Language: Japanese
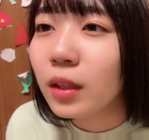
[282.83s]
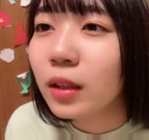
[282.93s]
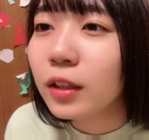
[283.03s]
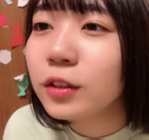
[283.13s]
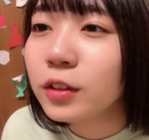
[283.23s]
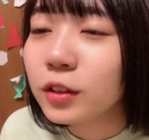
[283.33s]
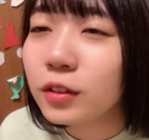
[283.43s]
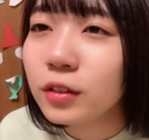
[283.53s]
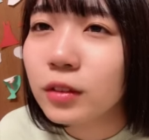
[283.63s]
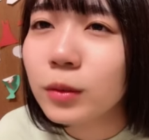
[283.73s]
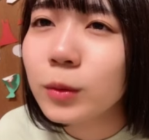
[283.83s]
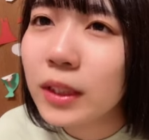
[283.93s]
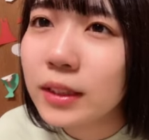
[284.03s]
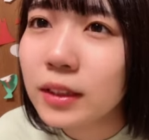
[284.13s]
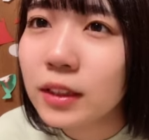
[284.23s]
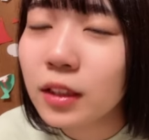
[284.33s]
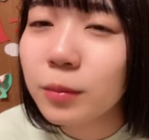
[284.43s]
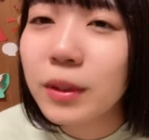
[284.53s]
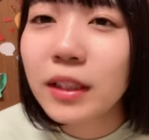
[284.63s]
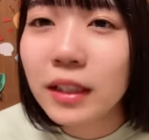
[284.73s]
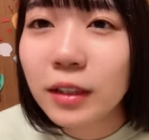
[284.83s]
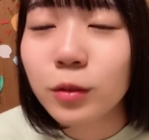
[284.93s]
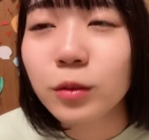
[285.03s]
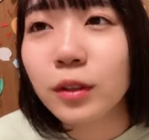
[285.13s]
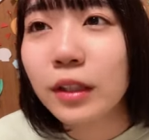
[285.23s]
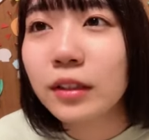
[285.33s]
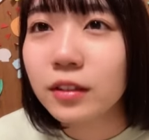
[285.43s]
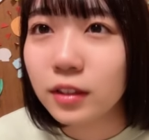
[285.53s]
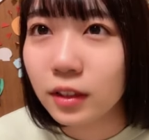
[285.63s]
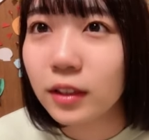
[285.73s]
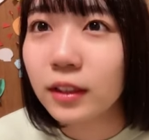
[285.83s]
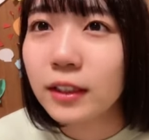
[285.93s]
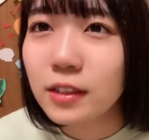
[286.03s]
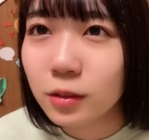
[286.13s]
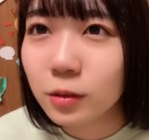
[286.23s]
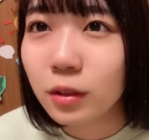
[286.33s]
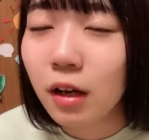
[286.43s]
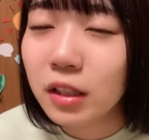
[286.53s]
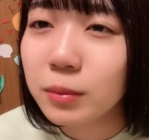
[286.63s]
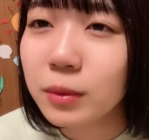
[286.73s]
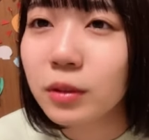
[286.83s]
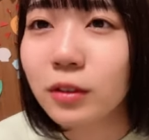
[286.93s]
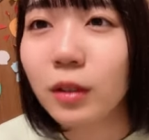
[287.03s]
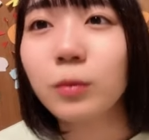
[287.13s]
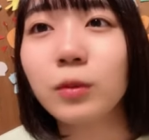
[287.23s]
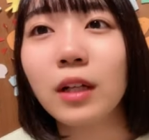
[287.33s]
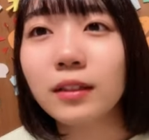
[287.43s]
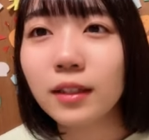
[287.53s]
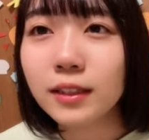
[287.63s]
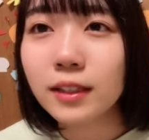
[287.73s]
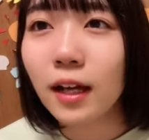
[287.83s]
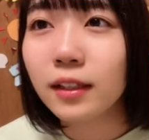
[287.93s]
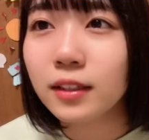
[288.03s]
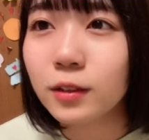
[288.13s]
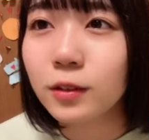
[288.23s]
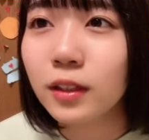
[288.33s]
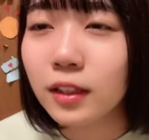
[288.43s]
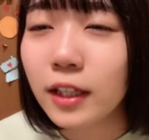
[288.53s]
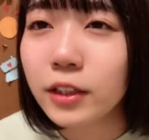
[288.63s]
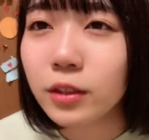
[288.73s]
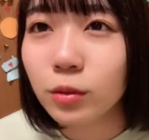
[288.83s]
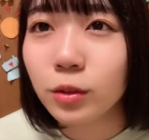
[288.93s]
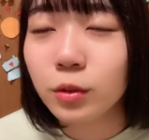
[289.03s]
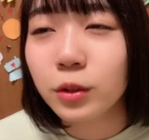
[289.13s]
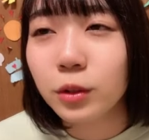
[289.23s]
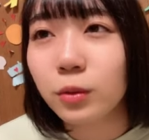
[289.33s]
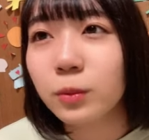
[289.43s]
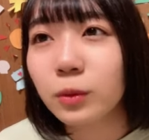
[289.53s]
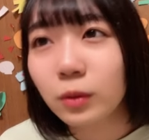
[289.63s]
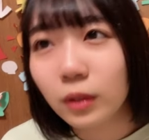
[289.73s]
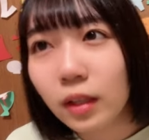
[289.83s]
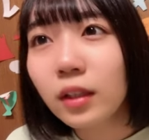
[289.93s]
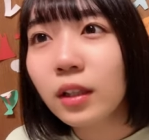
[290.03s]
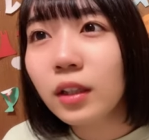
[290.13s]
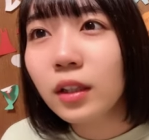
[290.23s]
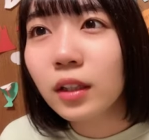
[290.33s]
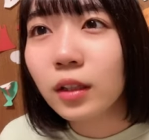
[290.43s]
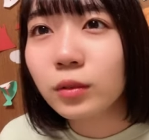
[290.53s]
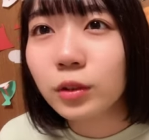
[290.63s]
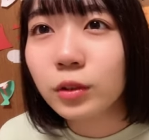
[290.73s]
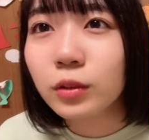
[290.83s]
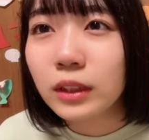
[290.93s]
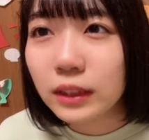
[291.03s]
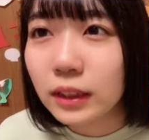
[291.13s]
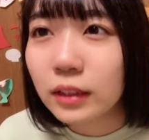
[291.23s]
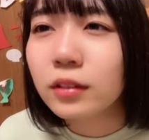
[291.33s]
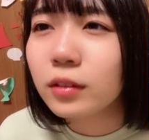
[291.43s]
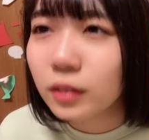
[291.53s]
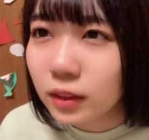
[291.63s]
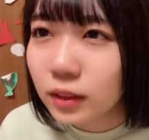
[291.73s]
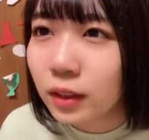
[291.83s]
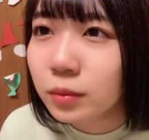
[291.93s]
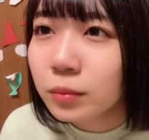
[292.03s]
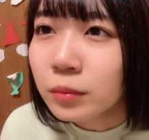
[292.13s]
偏頭痛お大事にしてねみんなねこの何ていうんですかね季節の変わり目というかもう寒暖差激しすぎて体調不良多いと思うのであのゆっくり休んでください